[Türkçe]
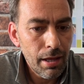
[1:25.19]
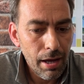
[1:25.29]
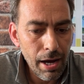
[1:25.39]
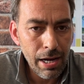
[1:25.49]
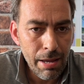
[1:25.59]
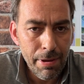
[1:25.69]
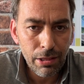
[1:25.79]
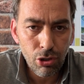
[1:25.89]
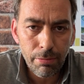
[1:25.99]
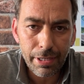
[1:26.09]
Hala
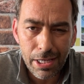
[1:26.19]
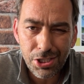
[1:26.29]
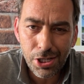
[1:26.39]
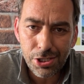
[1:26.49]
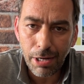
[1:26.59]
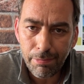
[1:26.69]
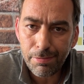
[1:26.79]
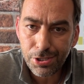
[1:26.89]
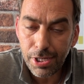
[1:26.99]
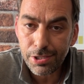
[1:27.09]
bekliyorum ama hani ne çıkacak bir
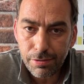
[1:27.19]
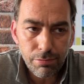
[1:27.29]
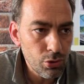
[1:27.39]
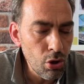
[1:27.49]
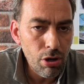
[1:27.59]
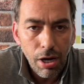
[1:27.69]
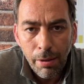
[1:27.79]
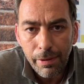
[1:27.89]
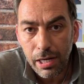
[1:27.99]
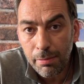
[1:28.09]
şey yok
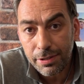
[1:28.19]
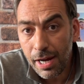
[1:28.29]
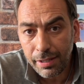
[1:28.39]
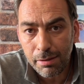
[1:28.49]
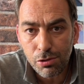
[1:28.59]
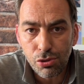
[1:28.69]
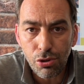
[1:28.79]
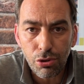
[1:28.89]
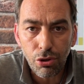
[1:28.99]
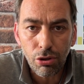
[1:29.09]
abi araba tertemiz
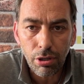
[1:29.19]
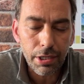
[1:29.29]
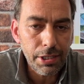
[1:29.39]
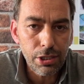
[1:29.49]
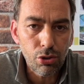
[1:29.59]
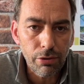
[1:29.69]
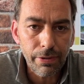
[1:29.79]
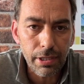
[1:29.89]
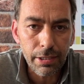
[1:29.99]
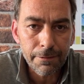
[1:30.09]
görünüyor hani gidiyor
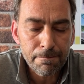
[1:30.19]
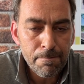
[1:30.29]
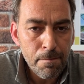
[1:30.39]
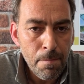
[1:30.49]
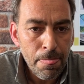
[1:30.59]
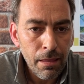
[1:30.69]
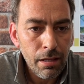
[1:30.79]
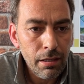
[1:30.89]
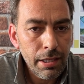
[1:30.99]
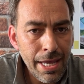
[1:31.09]
falan.
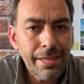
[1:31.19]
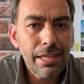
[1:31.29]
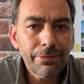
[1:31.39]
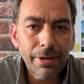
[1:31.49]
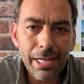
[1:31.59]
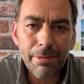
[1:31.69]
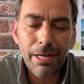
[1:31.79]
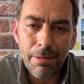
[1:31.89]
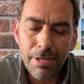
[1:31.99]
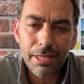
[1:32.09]
İlk defa
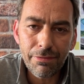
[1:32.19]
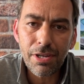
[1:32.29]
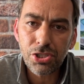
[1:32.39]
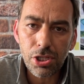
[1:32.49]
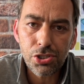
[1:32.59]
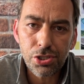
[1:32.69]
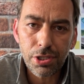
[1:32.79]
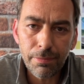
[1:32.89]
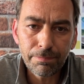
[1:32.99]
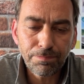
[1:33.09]
arabaya bindim ve çalıştırdım.